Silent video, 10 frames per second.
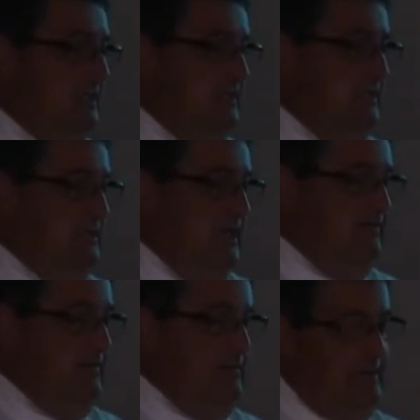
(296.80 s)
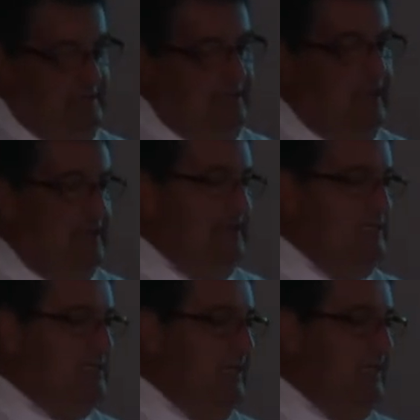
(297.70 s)
acreditava, e até
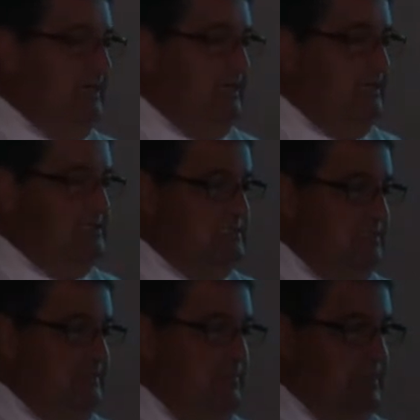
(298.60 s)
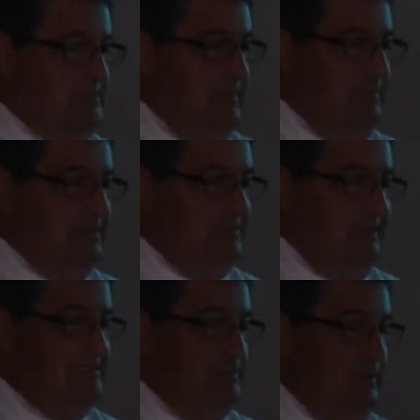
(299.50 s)
acredita ainda, que existe basicamente
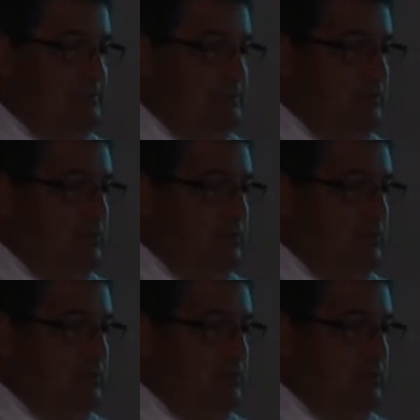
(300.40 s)
três picos de